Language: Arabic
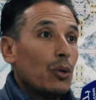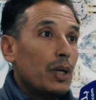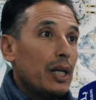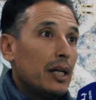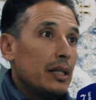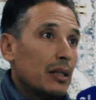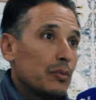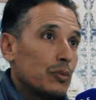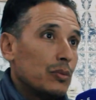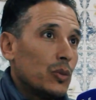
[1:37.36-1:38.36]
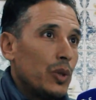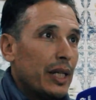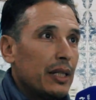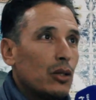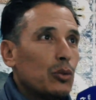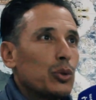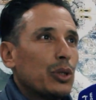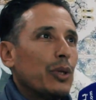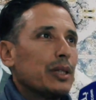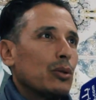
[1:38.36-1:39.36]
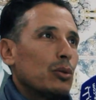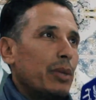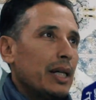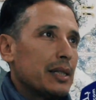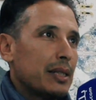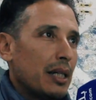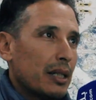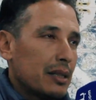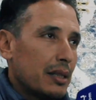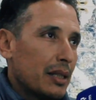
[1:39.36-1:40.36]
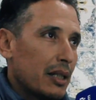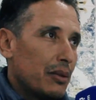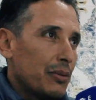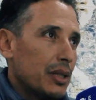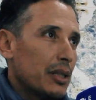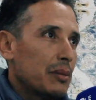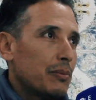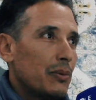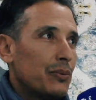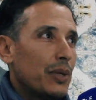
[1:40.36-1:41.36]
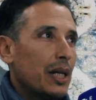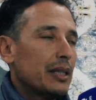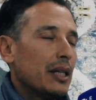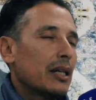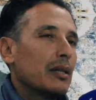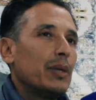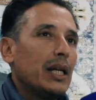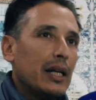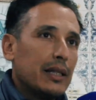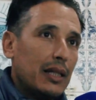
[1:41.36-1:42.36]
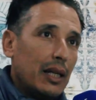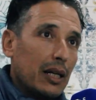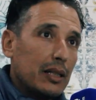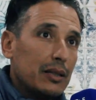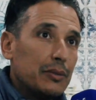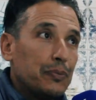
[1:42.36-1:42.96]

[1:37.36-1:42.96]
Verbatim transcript: ولأن ولأنه متواطئ مع السائق صديقه في النصب فقد أكمل هذا العقد